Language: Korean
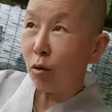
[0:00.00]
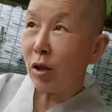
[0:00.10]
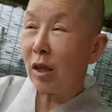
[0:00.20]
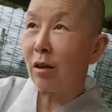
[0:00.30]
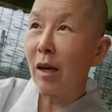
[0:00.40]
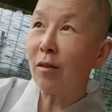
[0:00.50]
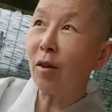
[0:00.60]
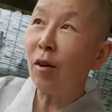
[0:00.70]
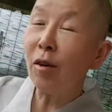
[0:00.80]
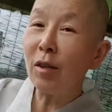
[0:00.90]
로스팅을
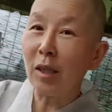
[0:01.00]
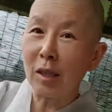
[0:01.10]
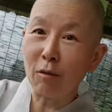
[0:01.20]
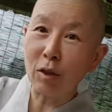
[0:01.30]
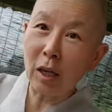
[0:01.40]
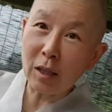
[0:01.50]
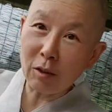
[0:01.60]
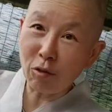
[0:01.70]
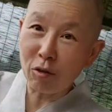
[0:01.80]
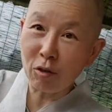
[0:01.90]
해서 이제
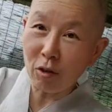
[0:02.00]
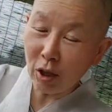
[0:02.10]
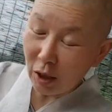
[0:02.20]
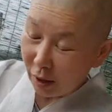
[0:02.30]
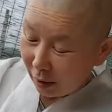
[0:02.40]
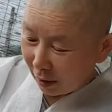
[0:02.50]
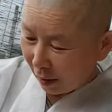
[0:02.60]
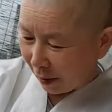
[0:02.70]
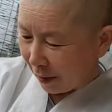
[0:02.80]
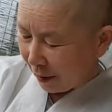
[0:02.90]
우리한테 주는 것이 이제